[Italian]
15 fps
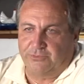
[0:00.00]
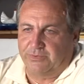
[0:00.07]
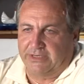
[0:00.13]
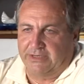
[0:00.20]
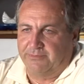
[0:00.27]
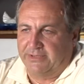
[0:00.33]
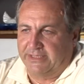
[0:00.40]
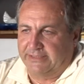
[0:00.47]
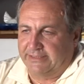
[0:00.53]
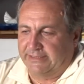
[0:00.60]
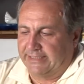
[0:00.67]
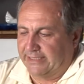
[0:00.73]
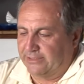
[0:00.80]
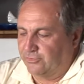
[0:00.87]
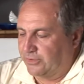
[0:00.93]
per l'ambiente
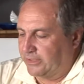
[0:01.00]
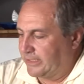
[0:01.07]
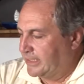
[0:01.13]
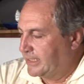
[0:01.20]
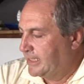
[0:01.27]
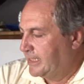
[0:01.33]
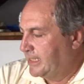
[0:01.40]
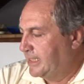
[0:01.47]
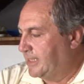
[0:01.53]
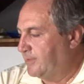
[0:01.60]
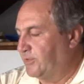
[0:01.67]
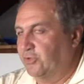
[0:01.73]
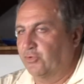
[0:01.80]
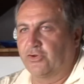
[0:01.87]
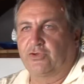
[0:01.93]
dato che i
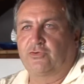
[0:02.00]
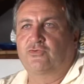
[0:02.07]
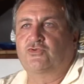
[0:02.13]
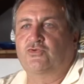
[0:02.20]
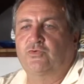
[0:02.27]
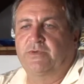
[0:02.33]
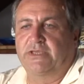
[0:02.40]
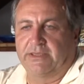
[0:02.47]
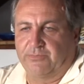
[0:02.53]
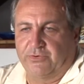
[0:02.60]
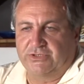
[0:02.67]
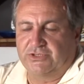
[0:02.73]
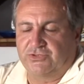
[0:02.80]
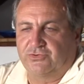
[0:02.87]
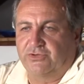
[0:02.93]
minori consumi che
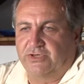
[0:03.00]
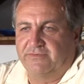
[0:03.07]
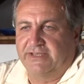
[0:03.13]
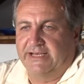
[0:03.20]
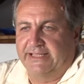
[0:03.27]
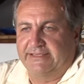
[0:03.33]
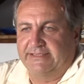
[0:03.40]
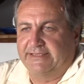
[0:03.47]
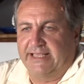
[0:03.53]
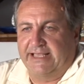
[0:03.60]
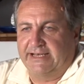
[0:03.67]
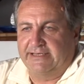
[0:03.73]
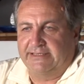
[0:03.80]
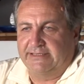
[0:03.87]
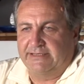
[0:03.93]
poi si sono rivelati
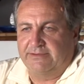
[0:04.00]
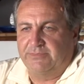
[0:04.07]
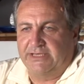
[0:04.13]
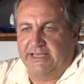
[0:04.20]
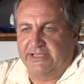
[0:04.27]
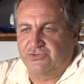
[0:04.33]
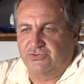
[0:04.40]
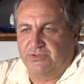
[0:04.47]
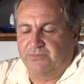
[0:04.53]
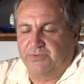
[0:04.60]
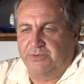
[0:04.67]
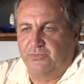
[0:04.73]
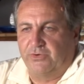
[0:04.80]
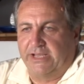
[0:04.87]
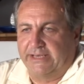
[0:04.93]
tali nel bilancio del
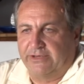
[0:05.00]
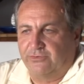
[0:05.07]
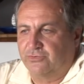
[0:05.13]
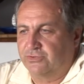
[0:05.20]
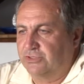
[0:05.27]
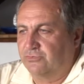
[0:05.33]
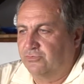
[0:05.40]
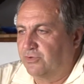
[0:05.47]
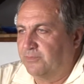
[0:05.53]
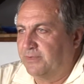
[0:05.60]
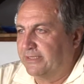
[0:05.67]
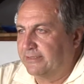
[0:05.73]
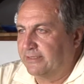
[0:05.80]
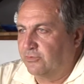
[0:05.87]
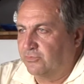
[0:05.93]
primo anno
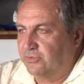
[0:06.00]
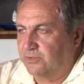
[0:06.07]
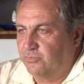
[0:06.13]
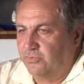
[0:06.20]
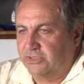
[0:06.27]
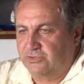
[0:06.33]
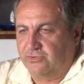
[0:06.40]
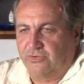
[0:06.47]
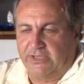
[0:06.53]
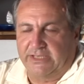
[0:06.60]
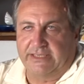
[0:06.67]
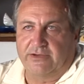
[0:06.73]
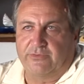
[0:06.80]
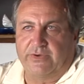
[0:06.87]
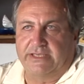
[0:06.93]
sicuramente contribuiscono
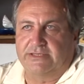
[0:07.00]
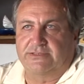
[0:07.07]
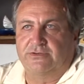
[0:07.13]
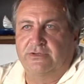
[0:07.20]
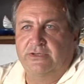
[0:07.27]
anche a questo.